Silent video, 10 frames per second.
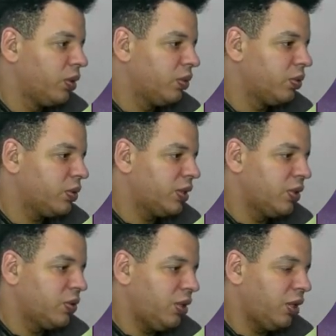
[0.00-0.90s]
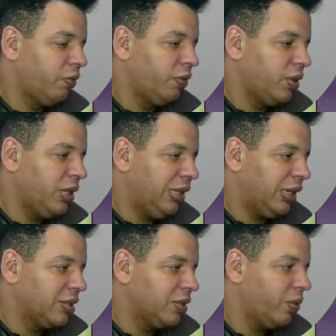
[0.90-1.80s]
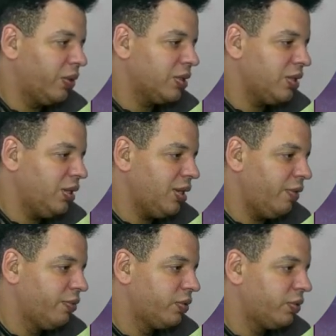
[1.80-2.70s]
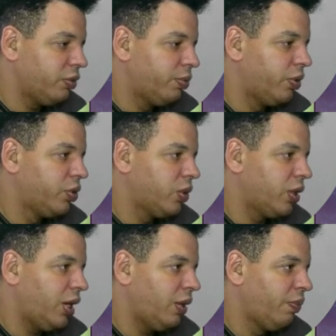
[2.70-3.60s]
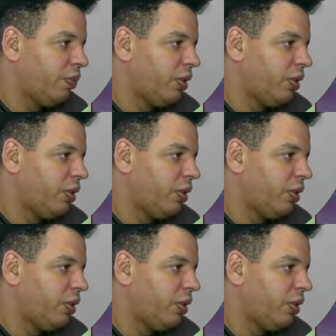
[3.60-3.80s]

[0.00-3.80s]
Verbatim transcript: Então, selecionei aqui o valor da entrada 50 centavos por jogar.